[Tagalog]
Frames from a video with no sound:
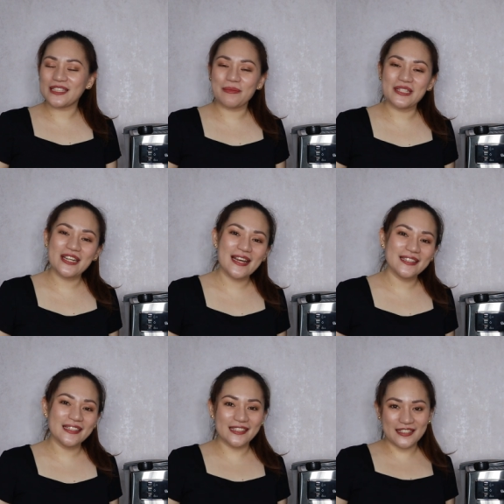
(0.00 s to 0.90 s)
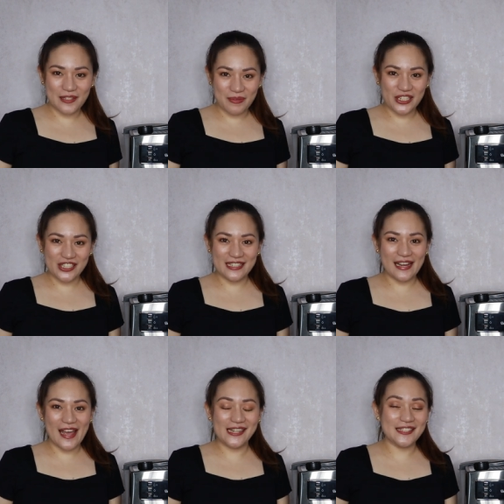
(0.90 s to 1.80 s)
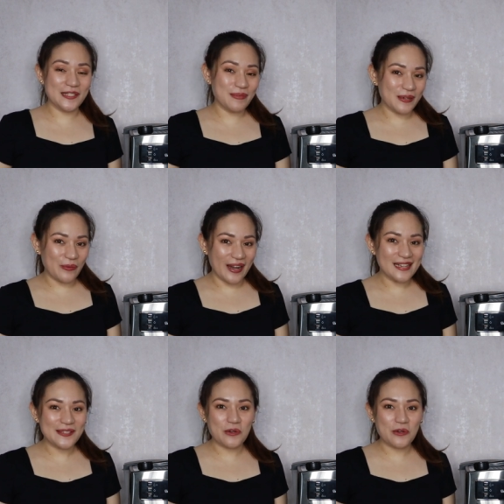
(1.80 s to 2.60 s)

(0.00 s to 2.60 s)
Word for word: to my channel and it's me, Sheila. And it's been a while,